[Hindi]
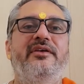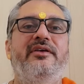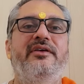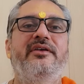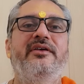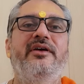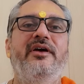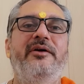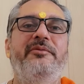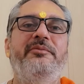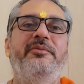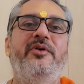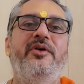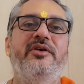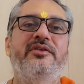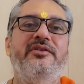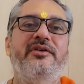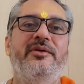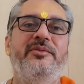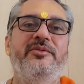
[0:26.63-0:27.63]
ये हम
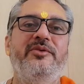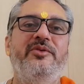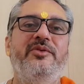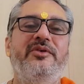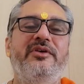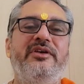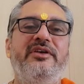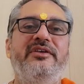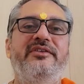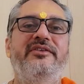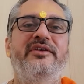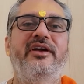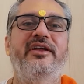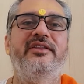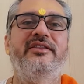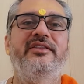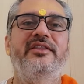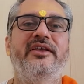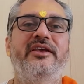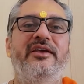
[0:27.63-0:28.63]
बहुत कम लोग ही
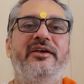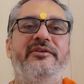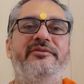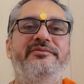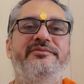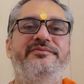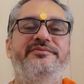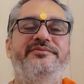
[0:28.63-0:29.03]
जानते हैं